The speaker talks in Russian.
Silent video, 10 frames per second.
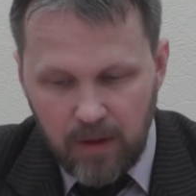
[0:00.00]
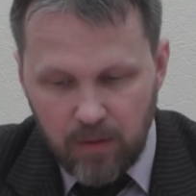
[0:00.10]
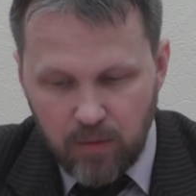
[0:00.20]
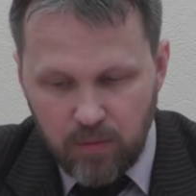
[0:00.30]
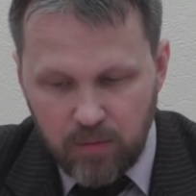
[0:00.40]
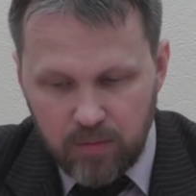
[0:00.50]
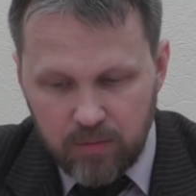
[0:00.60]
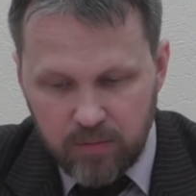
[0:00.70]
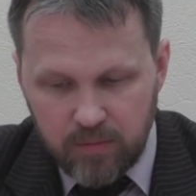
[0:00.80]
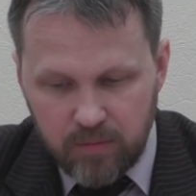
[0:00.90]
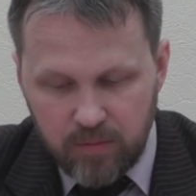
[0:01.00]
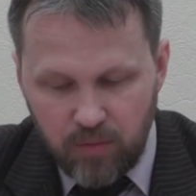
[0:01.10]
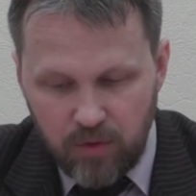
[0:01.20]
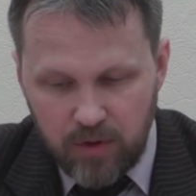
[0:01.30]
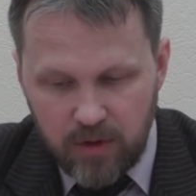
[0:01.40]
Он,
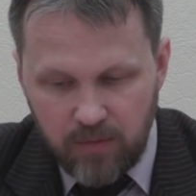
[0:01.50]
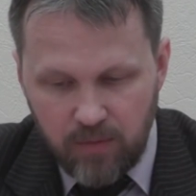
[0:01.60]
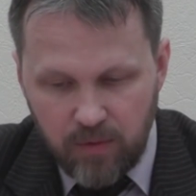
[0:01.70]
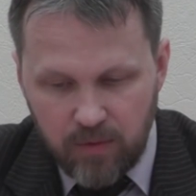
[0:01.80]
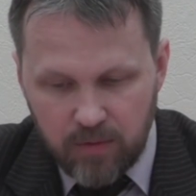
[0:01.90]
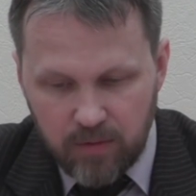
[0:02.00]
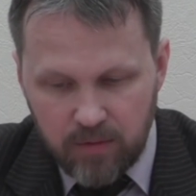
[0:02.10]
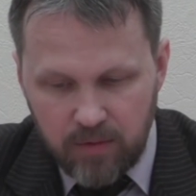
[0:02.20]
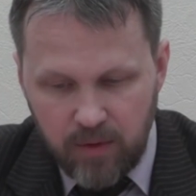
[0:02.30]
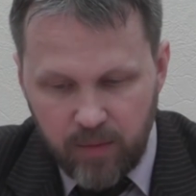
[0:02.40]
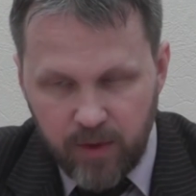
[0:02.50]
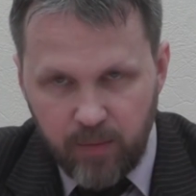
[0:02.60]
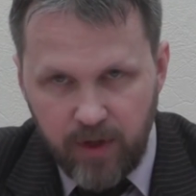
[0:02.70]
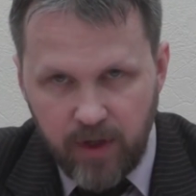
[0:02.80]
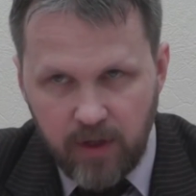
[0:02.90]
более того, на
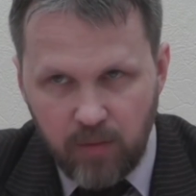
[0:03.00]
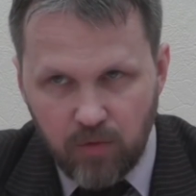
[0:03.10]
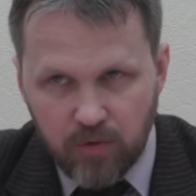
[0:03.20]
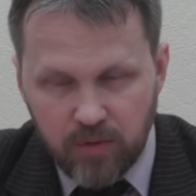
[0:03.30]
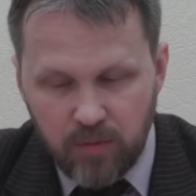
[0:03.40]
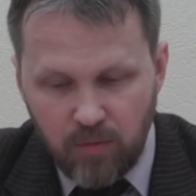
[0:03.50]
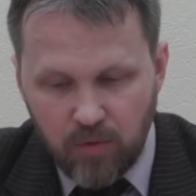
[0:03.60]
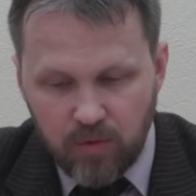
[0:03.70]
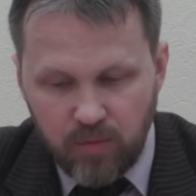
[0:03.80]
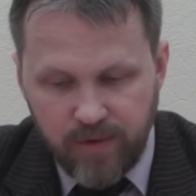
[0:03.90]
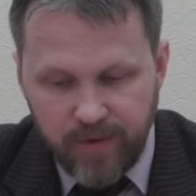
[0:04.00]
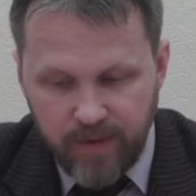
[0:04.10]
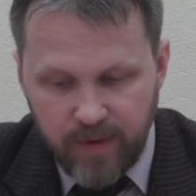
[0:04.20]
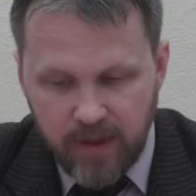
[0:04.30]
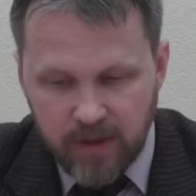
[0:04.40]
предприятии может, могут быть
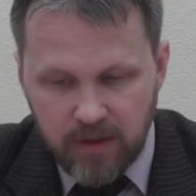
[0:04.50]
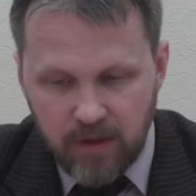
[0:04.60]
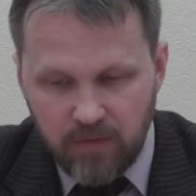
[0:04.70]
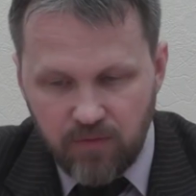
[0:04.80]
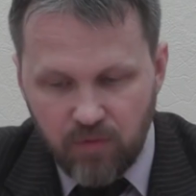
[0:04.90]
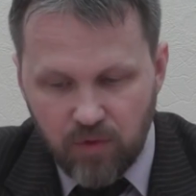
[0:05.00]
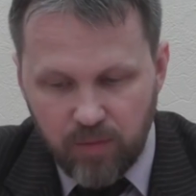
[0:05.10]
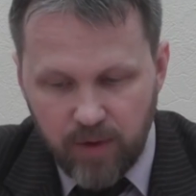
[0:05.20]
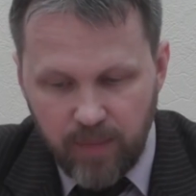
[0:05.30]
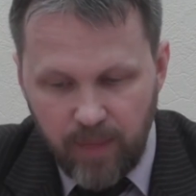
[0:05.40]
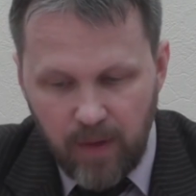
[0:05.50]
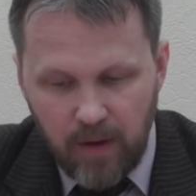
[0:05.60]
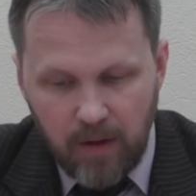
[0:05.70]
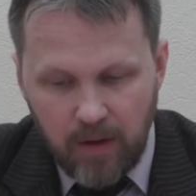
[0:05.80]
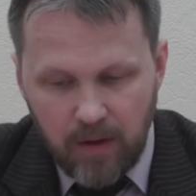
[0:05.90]
разные формы
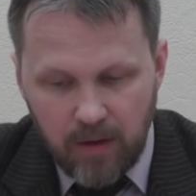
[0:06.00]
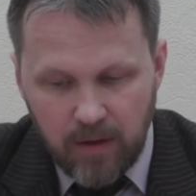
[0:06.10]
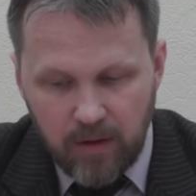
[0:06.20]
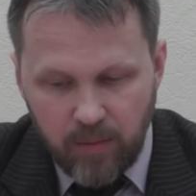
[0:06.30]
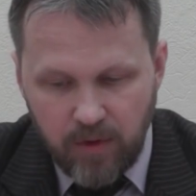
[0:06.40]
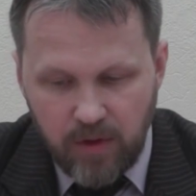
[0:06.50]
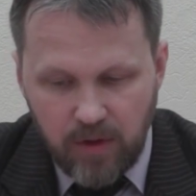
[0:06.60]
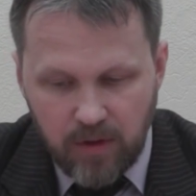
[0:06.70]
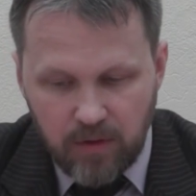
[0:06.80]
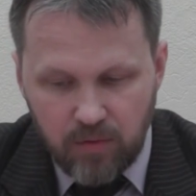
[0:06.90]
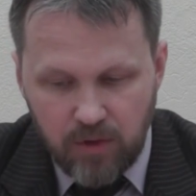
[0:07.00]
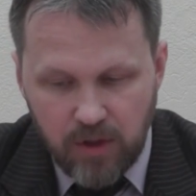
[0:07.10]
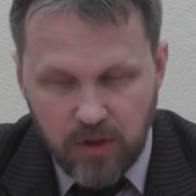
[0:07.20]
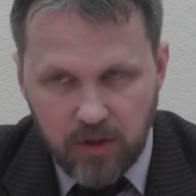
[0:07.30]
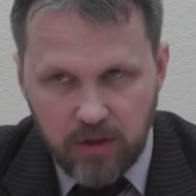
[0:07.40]
а, объединения
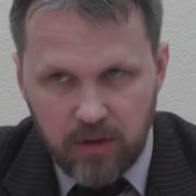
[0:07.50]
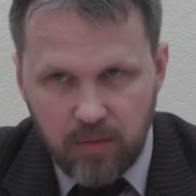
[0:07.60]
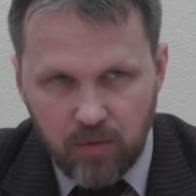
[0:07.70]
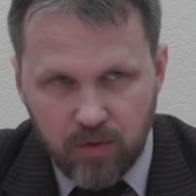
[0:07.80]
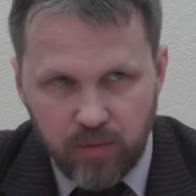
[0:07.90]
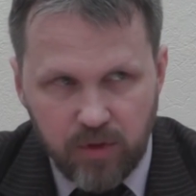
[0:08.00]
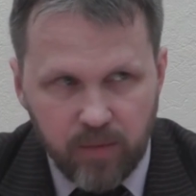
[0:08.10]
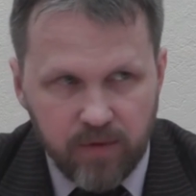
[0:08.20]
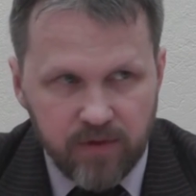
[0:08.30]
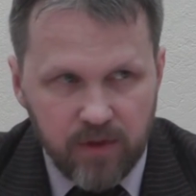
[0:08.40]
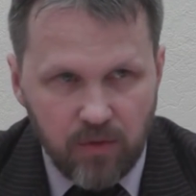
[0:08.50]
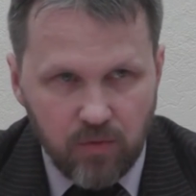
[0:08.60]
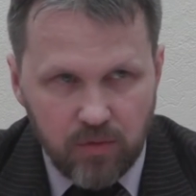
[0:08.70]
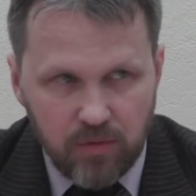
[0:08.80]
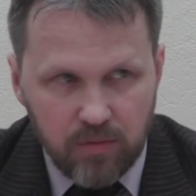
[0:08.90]
трудящихся. Это может быть и
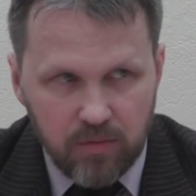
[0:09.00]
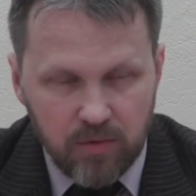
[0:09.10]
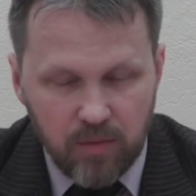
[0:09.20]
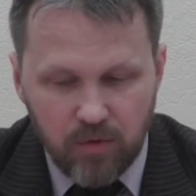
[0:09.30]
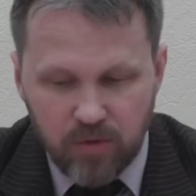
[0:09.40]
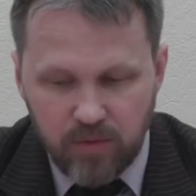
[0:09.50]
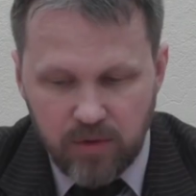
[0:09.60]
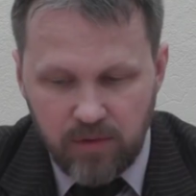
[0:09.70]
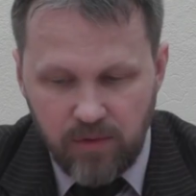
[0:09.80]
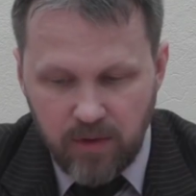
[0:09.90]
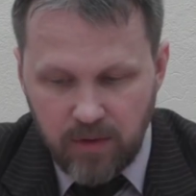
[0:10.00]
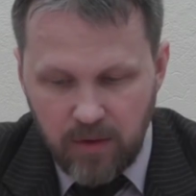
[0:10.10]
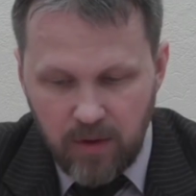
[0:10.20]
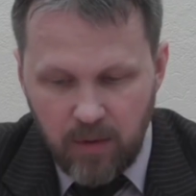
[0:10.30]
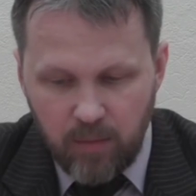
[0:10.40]
профсоюз, это может быть совет –
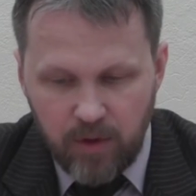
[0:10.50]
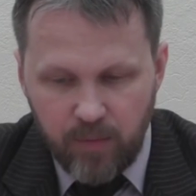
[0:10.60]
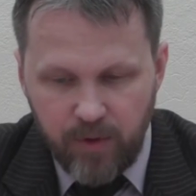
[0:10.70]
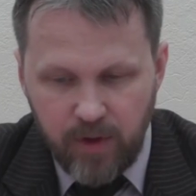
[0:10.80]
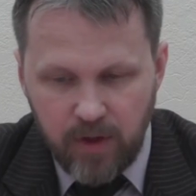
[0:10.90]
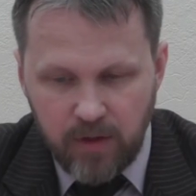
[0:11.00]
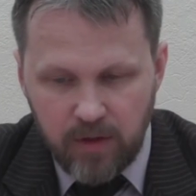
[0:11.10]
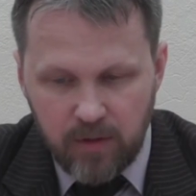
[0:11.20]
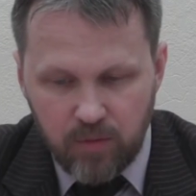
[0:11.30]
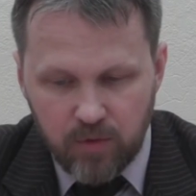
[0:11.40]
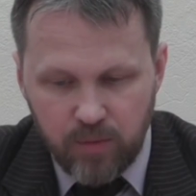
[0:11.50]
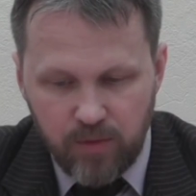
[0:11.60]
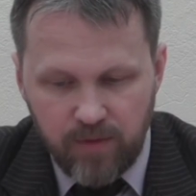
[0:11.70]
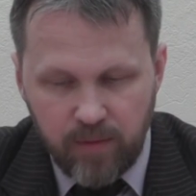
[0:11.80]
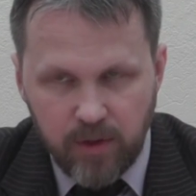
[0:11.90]
предприятия, это может быть
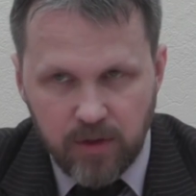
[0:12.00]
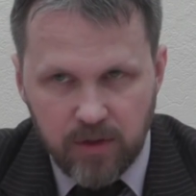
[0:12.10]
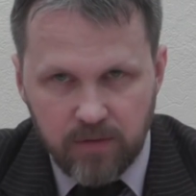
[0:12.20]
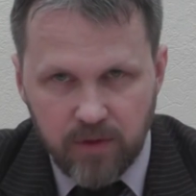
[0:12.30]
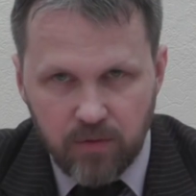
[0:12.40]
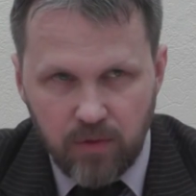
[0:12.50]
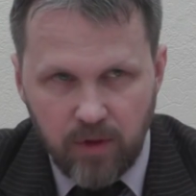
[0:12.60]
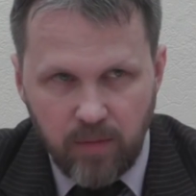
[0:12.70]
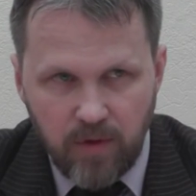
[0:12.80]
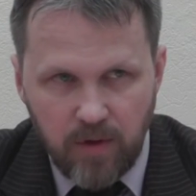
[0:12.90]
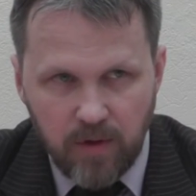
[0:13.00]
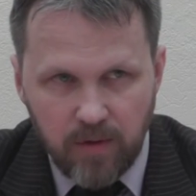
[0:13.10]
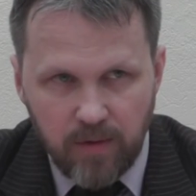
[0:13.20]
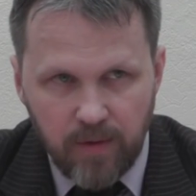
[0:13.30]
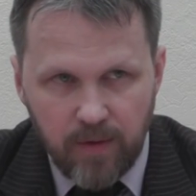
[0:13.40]
фабрично-заводской комитет,
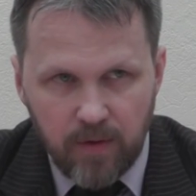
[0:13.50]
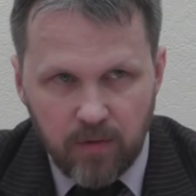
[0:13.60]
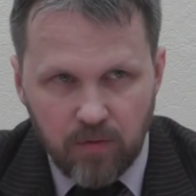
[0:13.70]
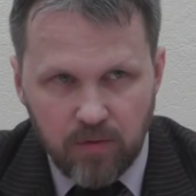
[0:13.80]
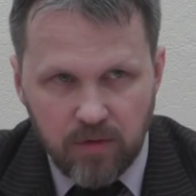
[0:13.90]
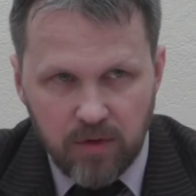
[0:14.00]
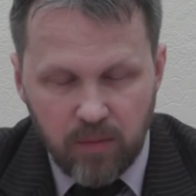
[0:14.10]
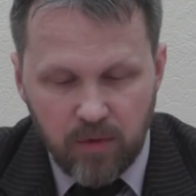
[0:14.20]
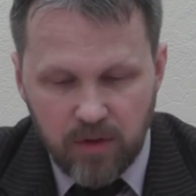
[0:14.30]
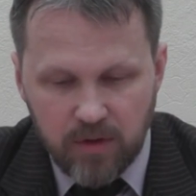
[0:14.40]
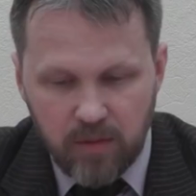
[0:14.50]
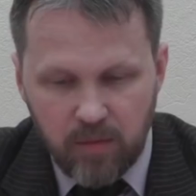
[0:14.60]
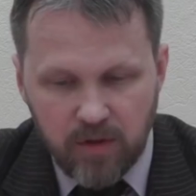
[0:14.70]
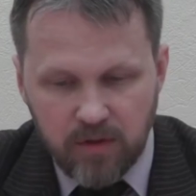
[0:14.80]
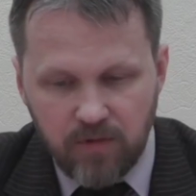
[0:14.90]
то есть самые
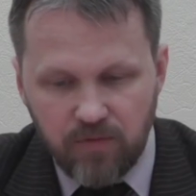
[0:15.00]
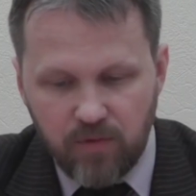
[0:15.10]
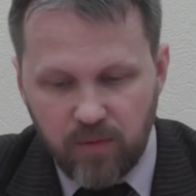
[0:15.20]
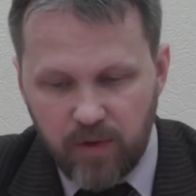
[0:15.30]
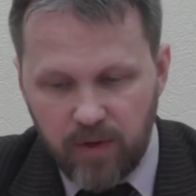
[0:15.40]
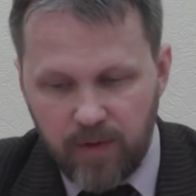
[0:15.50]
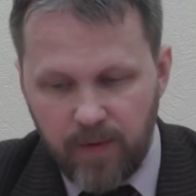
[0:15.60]
разнообразные формы